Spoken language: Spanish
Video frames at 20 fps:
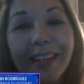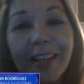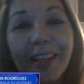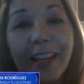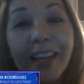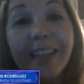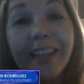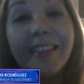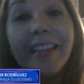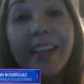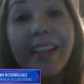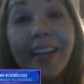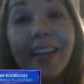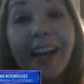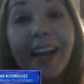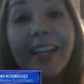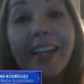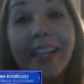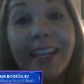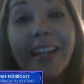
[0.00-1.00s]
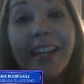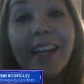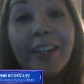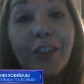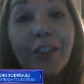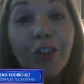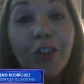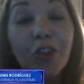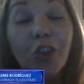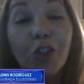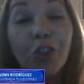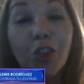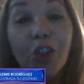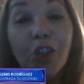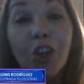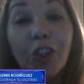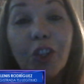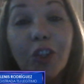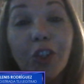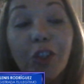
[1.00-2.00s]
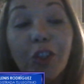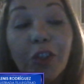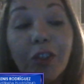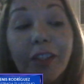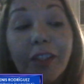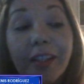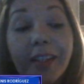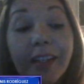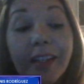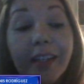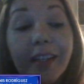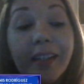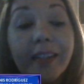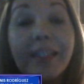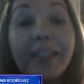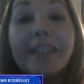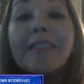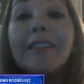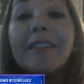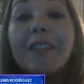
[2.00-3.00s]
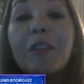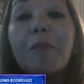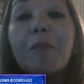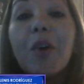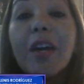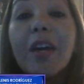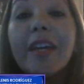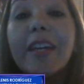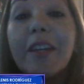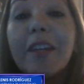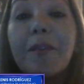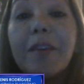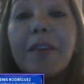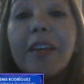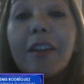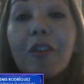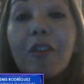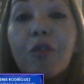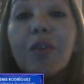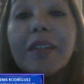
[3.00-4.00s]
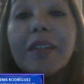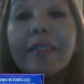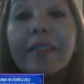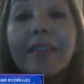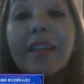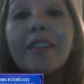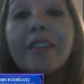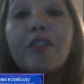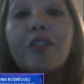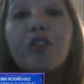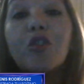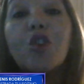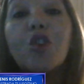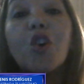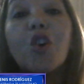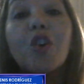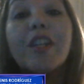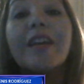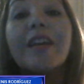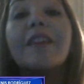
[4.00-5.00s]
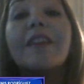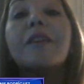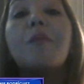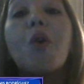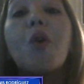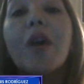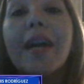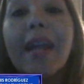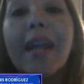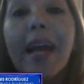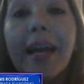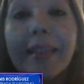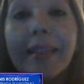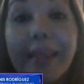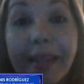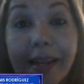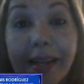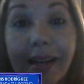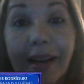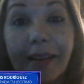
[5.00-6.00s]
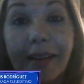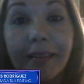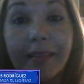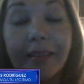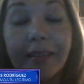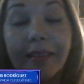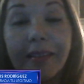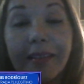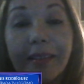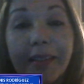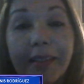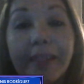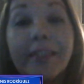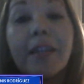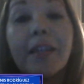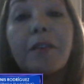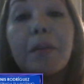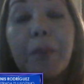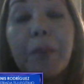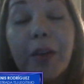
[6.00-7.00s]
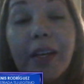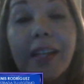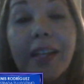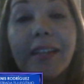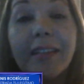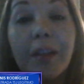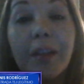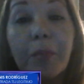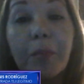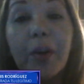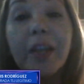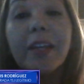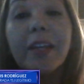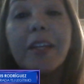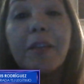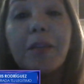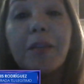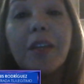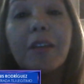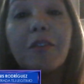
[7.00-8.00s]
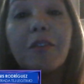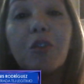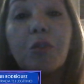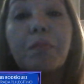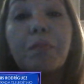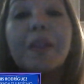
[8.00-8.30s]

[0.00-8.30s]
Este, aquí nosotros decidimos escribir nuestra historia democrática. ¿Y sabes por qué la estamos escribiendo?